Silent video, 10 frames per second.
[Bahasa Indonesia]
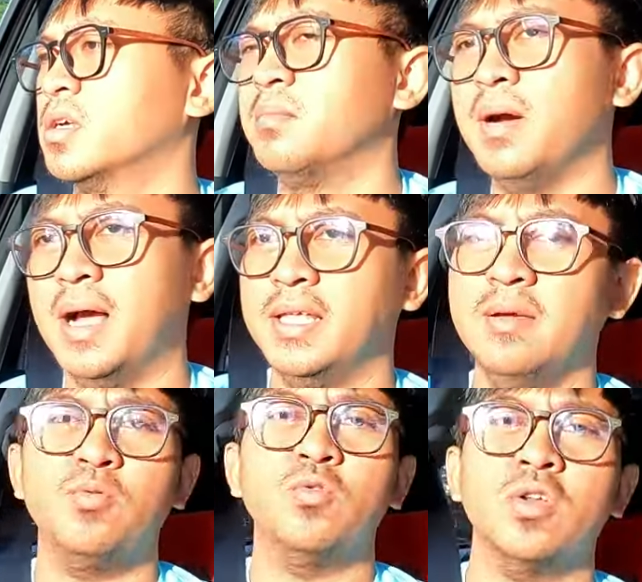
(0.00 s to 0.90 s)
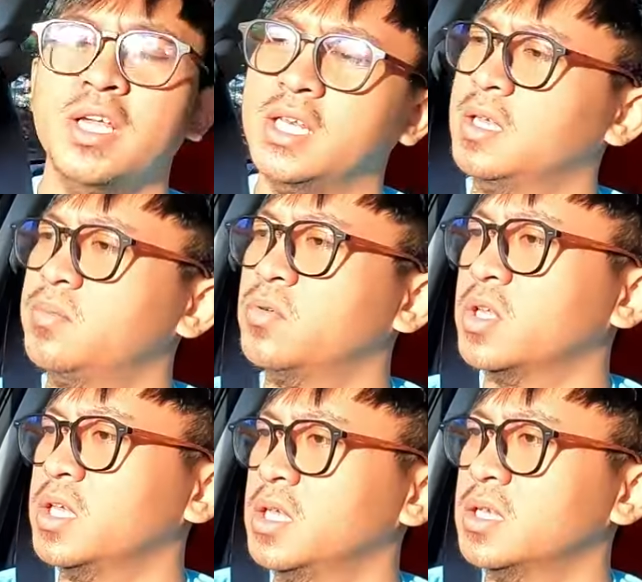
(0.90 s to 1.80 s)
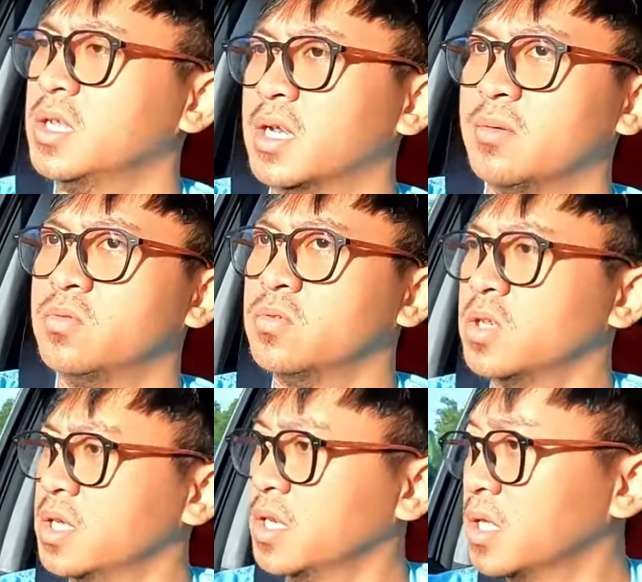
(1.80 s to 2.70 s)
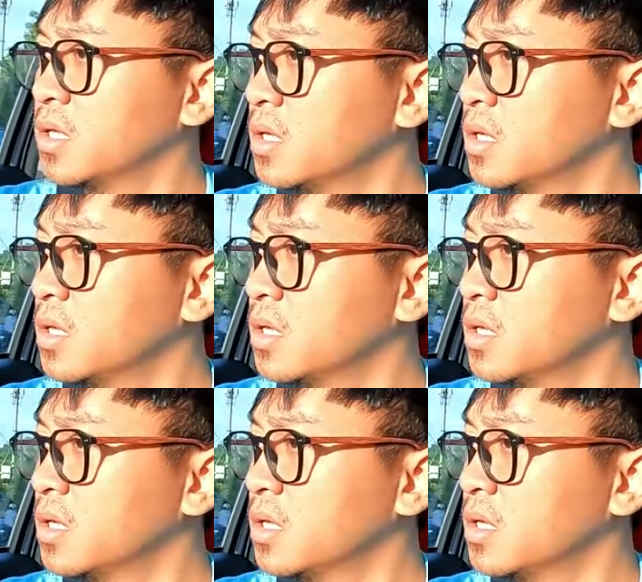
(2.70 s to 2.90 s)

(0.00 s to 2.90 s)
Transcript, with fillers: kembangannya Puri ini Puri daerah Puri ini